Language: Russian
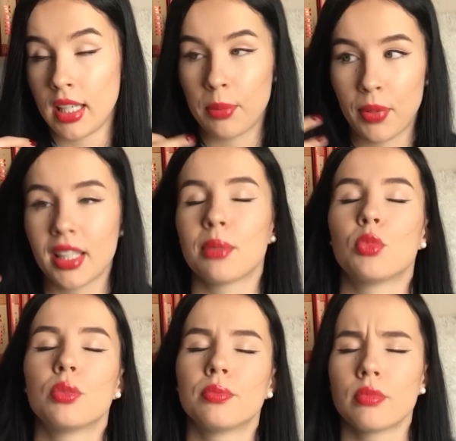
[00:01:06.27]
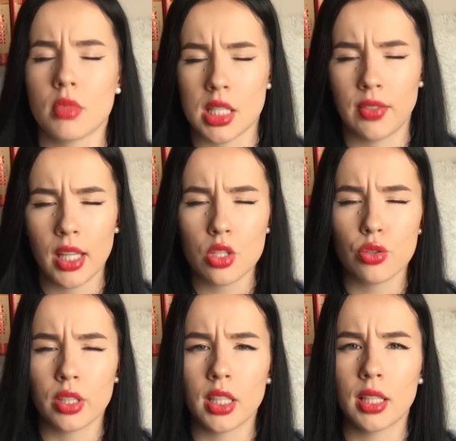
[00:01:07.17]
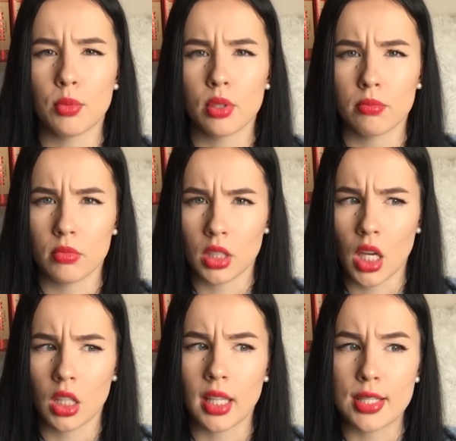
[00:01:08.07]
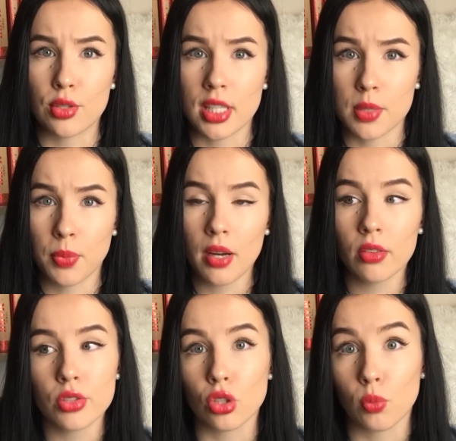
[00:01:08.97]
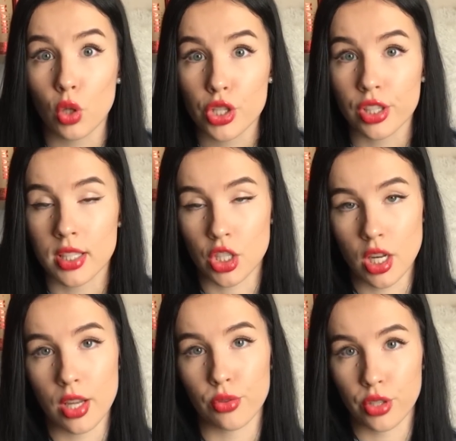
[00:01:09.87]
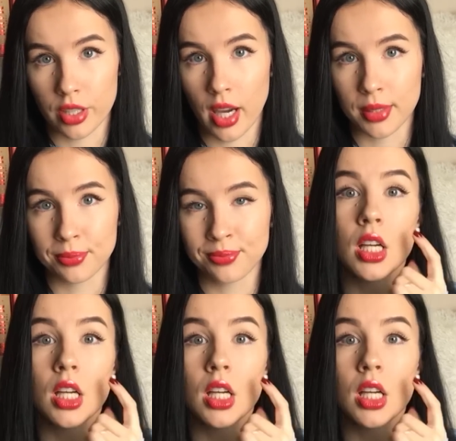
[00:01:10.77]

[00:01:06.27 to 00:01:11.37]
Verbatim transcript: И поэтому с 12 книгами, я надеюсь, я справлюсь, но больше, к сожалению, никак.